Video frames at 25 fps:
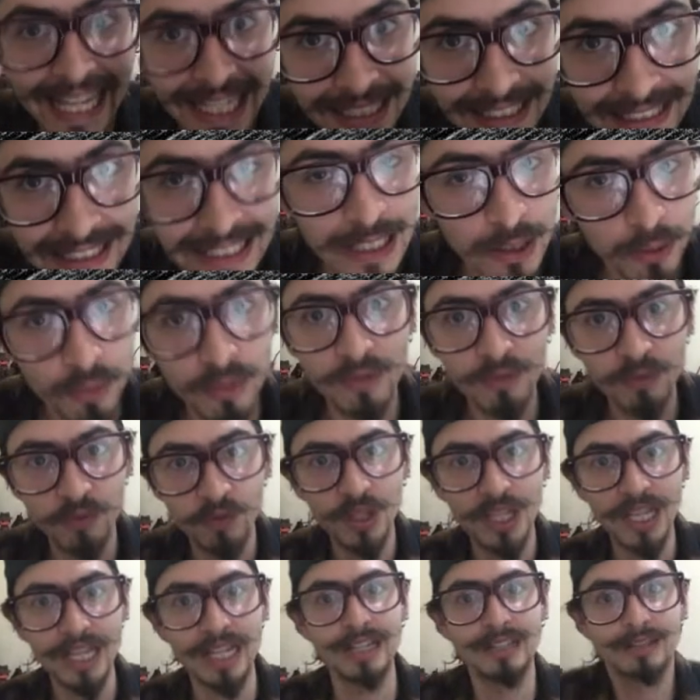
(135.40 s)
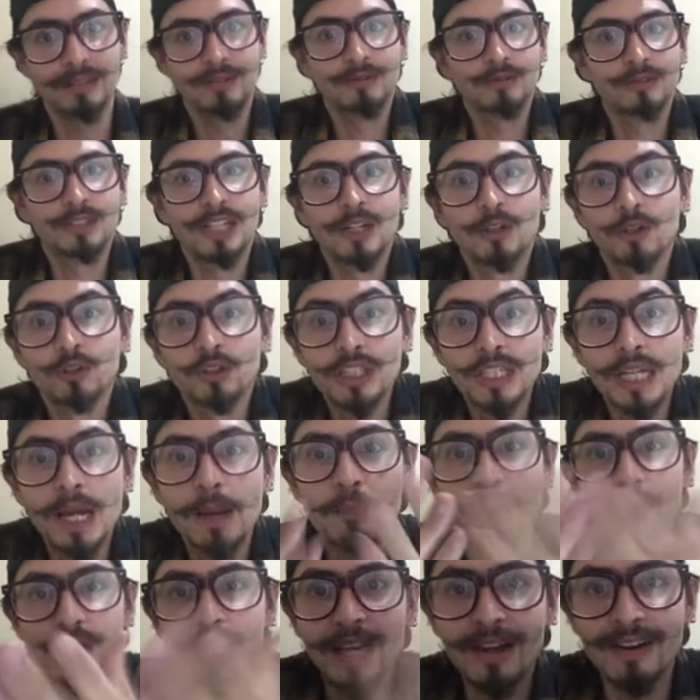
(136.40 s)
sido infiel. O sea, no tenía
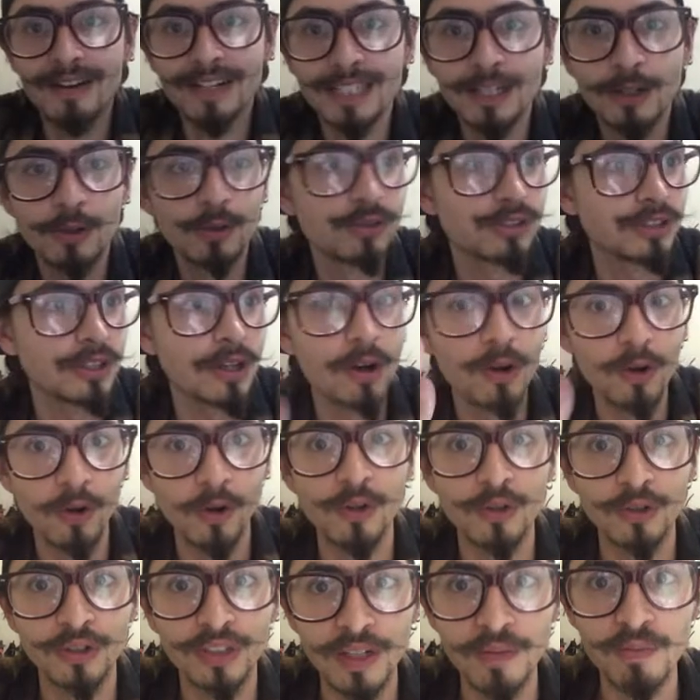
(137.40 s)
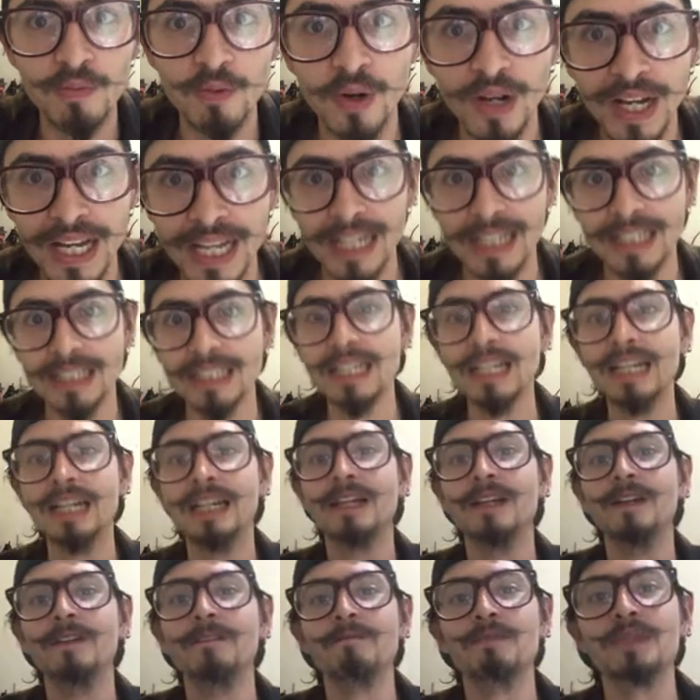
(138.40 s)
por qué haberse acostado con otras mujeres.
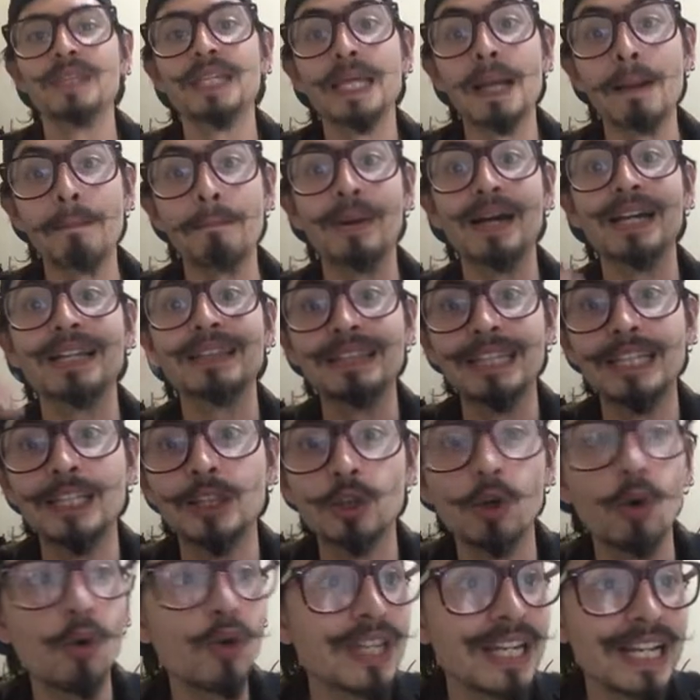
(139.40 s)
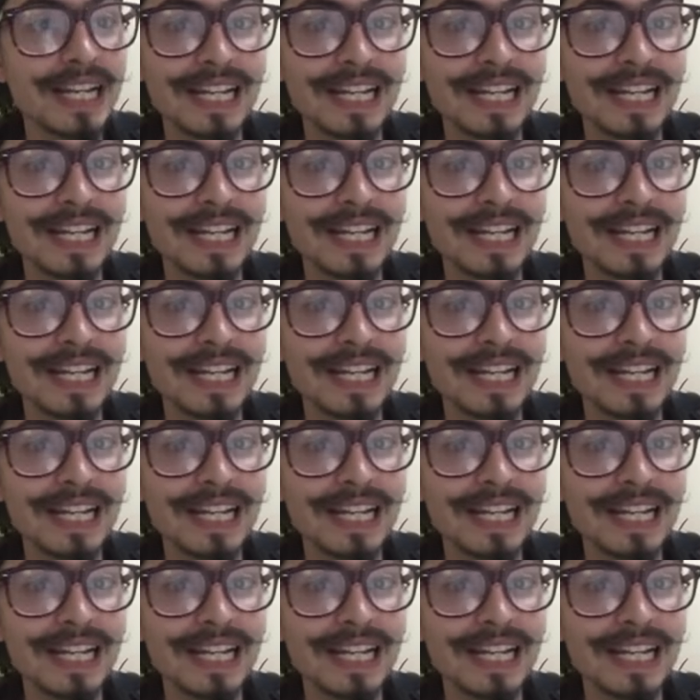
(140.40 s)
Y aparte de todo, en